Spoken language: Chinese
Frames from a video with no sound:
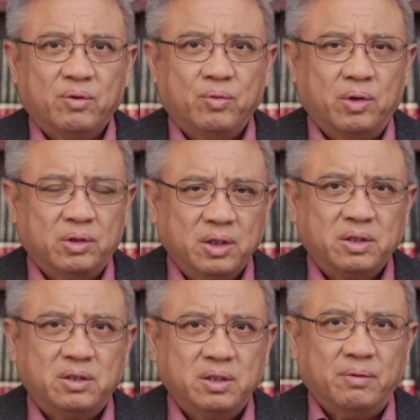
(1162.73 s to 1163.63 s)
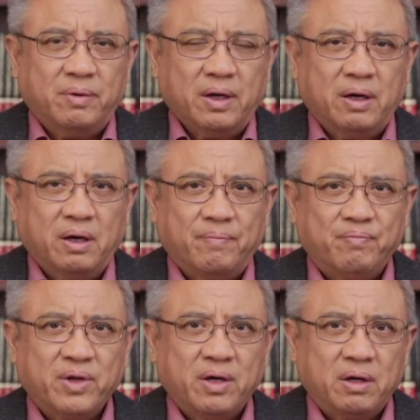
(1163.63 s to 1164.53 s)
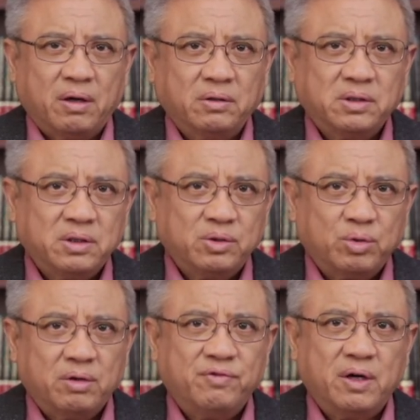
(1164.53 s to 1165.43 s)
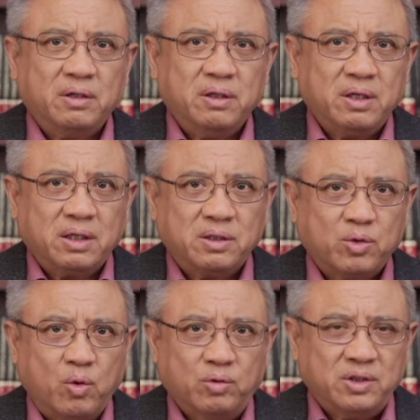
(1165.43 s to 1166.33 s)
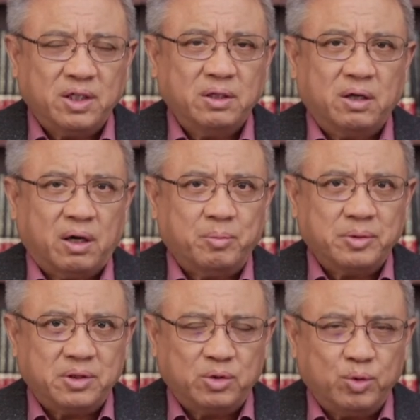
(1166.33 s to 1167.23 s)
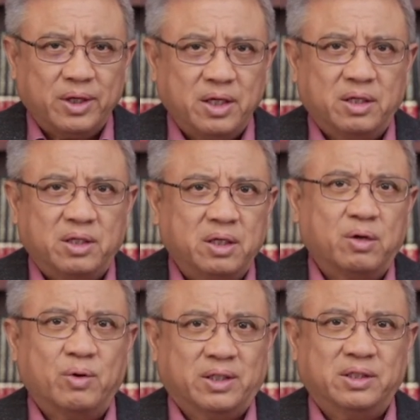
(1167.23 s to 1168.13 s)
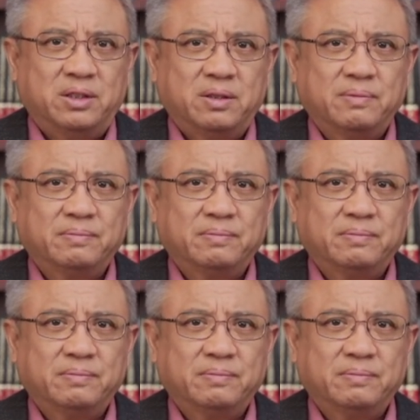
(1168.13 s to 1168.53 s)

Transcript: 我一直认为哈，劳资双方应该是共生，而不是对立敌人关系。